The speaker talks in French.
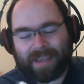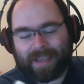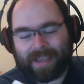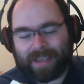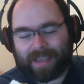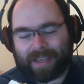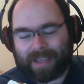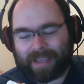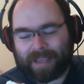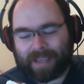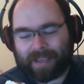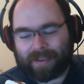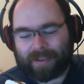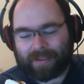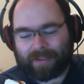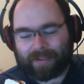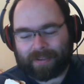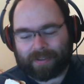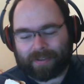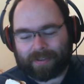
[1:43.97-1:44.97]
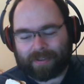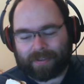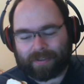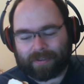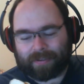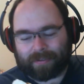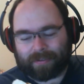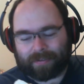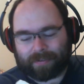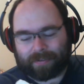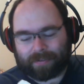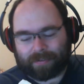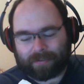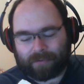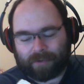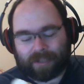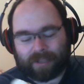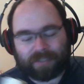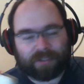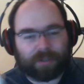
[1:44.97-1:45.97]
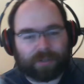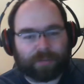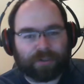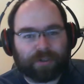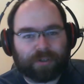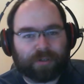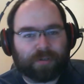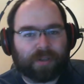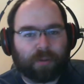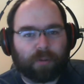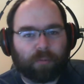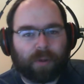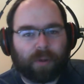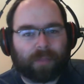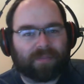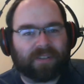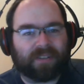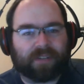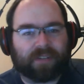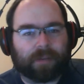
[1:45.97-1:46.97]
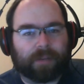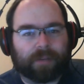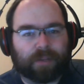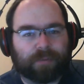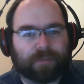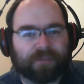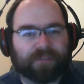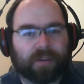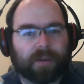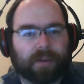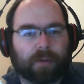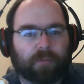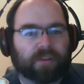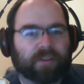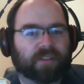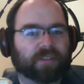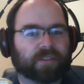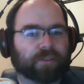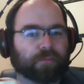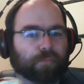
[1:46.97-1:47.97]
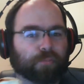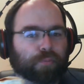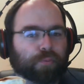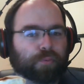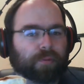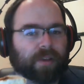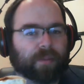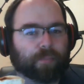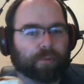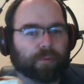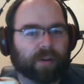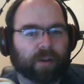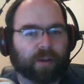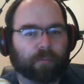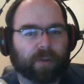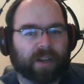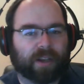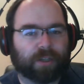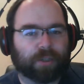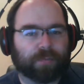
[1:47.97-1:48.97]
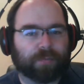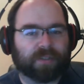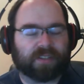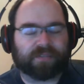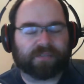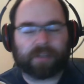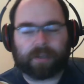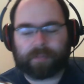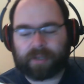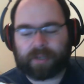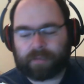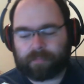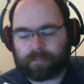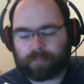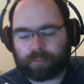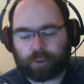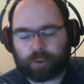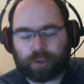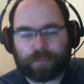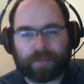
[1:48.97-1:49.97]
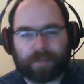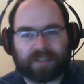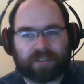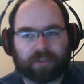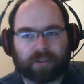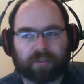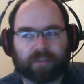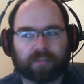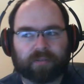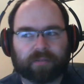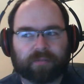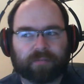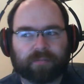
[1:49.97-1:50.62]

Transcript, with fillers: Et, euh... ouais, c'est d'habitude des wraps, des affaires de même. Je préfère avoir ça au poulet, poulet ranch, des affaires de même, juste parce que,